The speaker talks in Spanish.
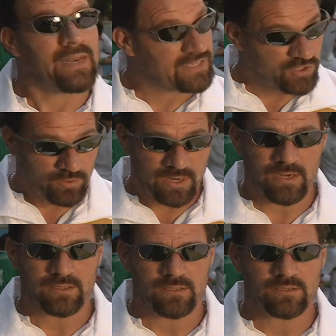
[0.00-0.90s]

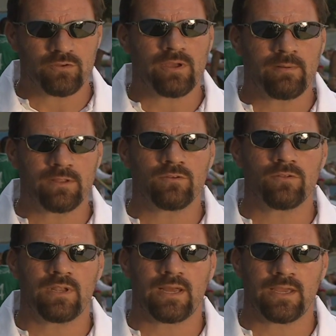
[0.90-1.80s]
nacionales, estoy hablando
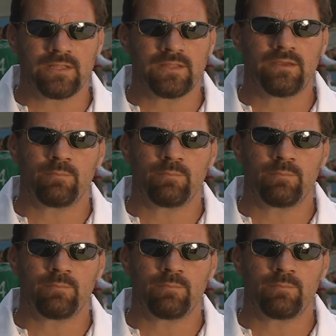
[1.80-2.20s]
de la gente